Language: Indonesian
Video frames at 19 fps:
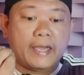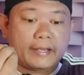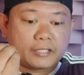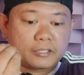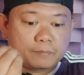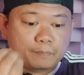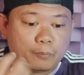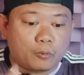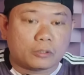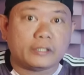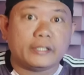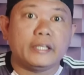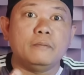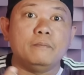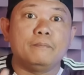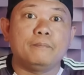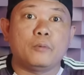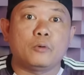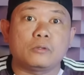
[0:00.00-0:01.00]
ekspor
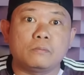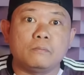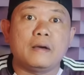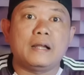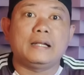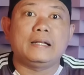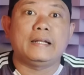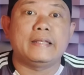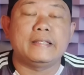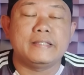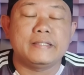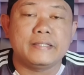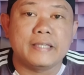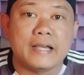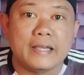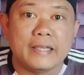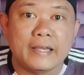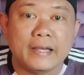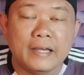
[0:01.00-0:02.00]
impor
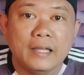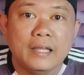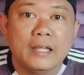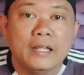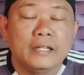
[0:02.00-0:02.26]
Malaysia ya